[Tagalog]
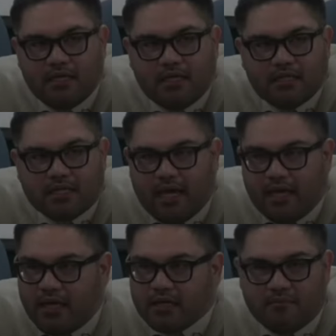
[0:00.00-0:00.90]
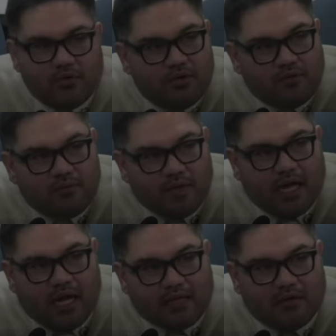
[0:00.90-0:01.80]
Sayang lang din po yung
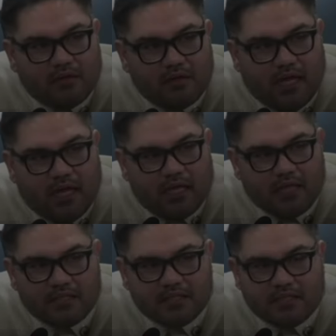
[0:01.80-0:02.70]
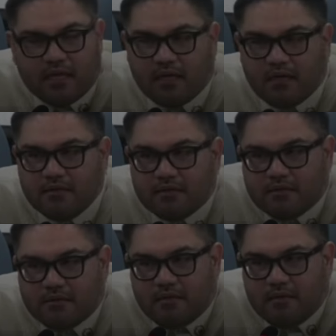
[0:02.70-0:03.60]
pagkakataon. Uh, this is the
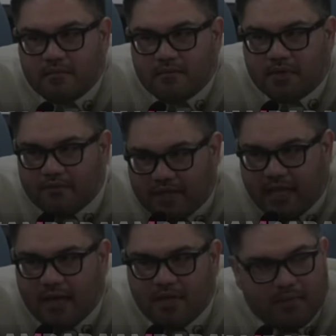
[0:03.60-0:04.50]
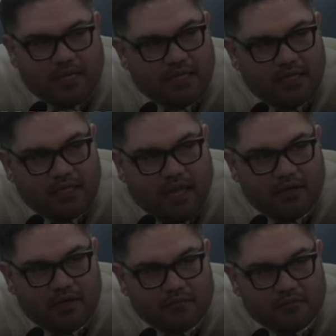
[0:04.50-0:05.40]
perfect time na marinig din
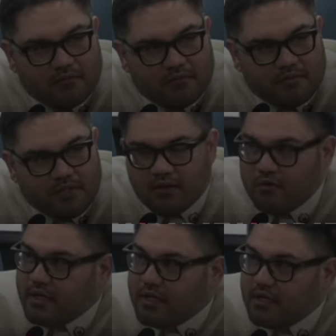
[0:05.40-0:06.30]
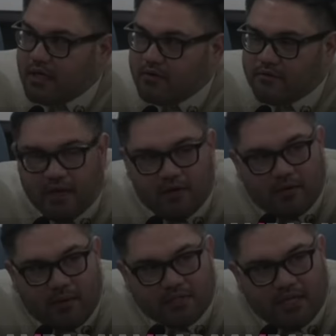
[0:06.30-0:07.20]
tayo ng not only our fellow
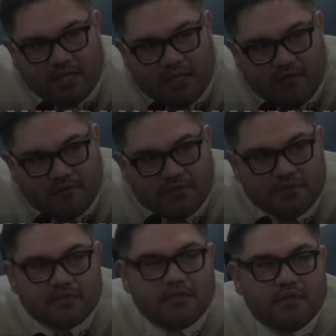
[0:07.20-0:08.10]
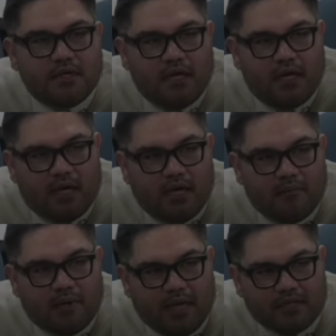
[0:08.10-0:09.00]
representatives,
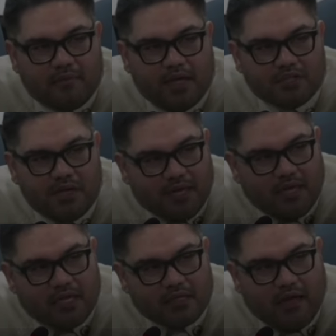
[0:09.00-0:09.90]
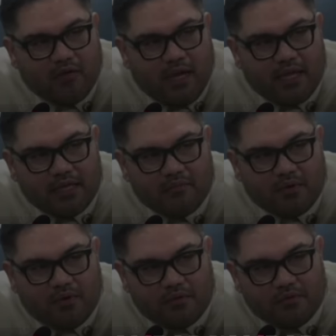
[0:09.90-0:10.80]
um, pero, pero syempre ng taong bayan din
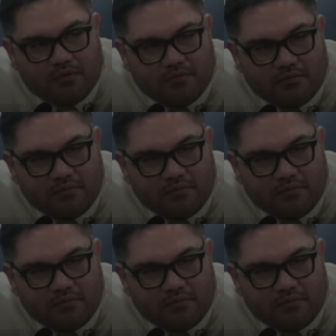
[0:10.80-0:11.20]
po kung